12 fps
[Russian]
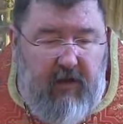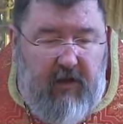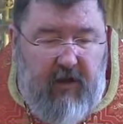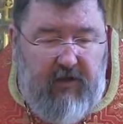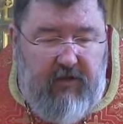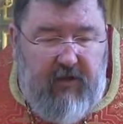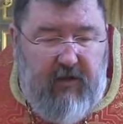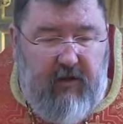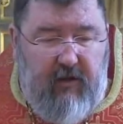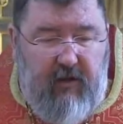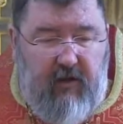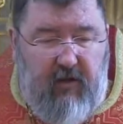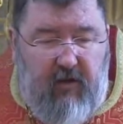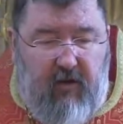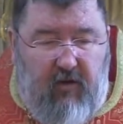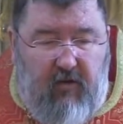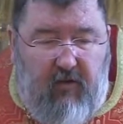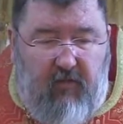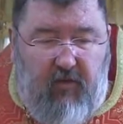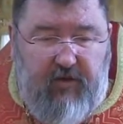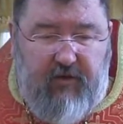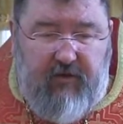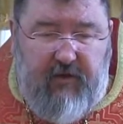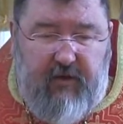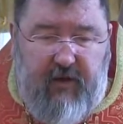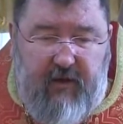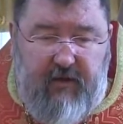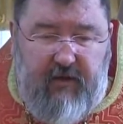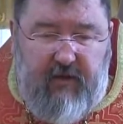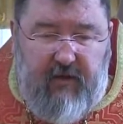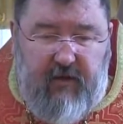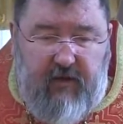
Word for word: Каждый может сохранить